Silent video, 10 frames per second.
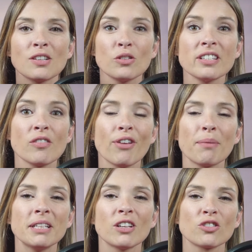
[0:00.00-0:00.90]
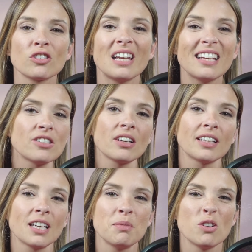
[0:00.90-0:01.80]
Si on les enfermait dans un laser
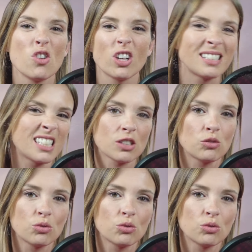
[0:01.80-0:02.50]
game et on leur tire